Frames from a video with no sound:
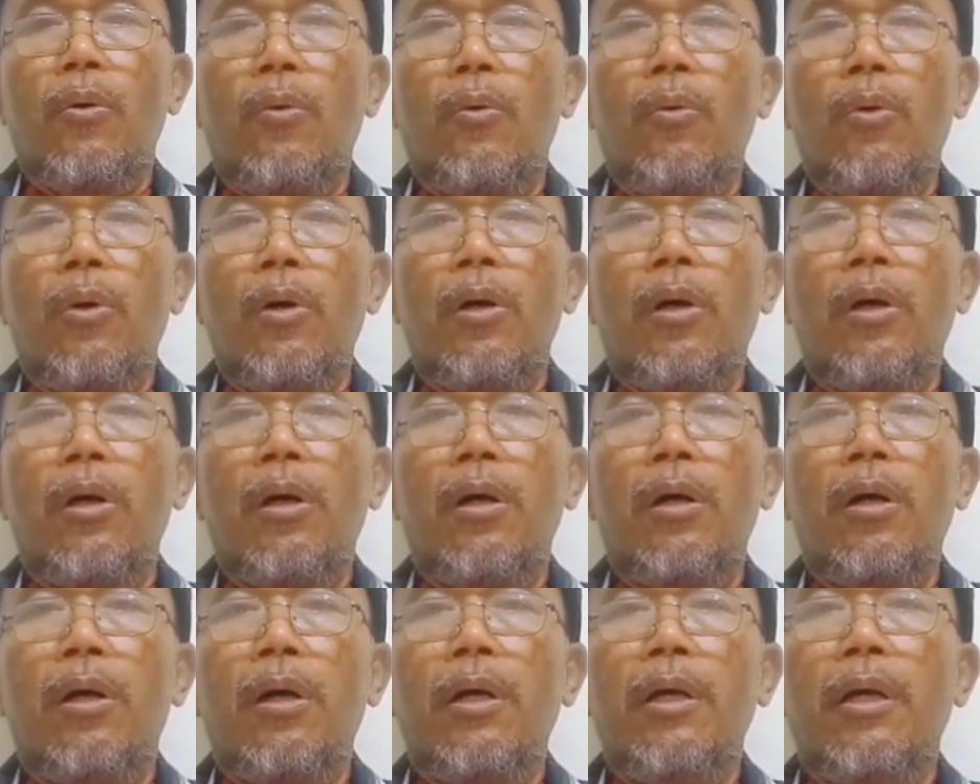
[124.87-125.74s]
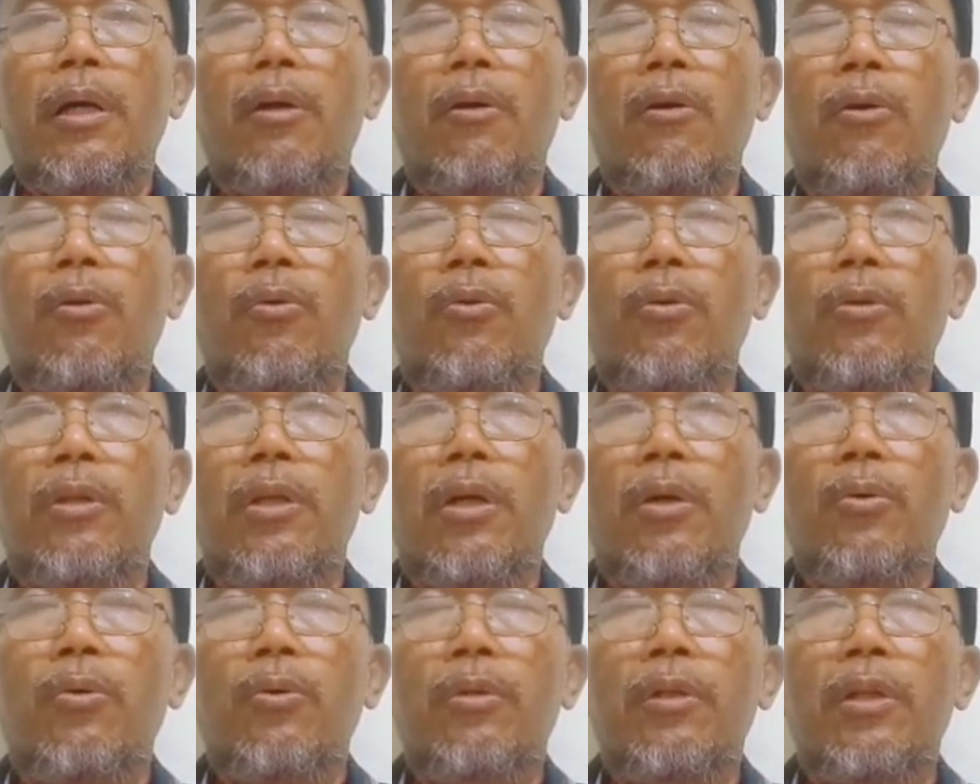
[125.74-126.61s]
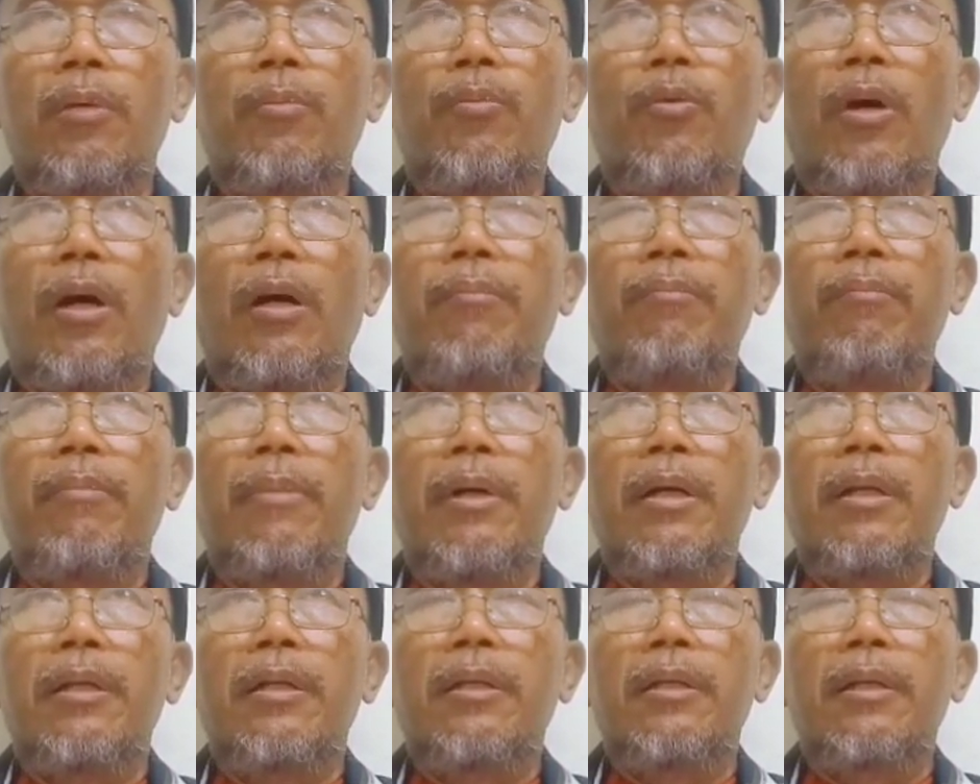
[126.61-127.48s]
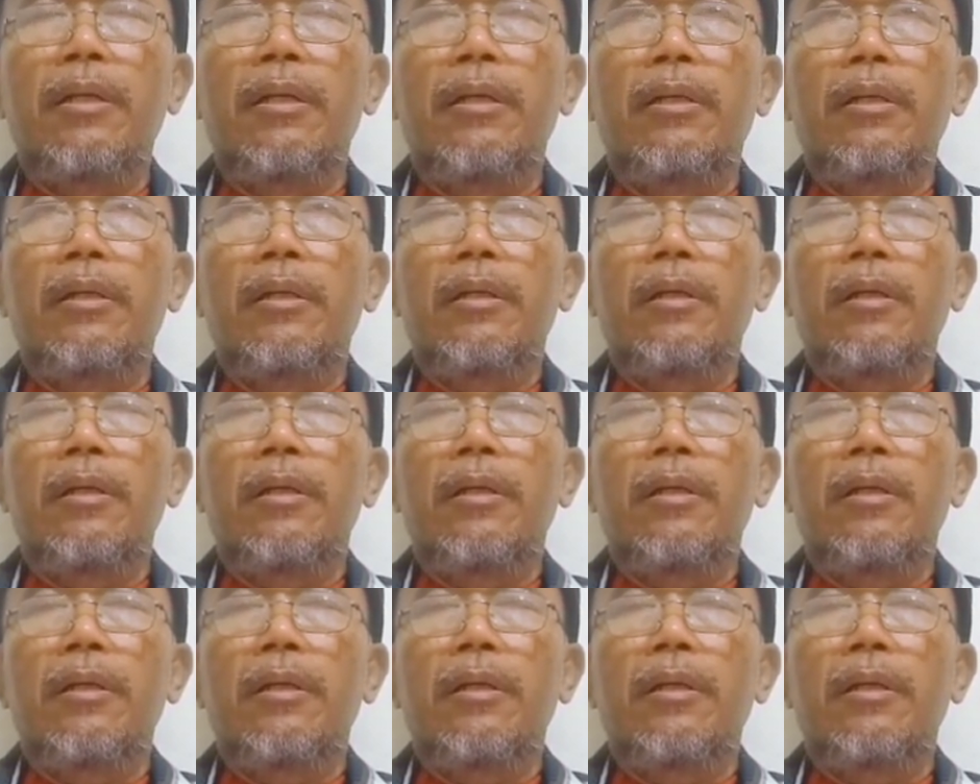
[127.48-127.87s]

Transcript: وخير الهدى هدى محمد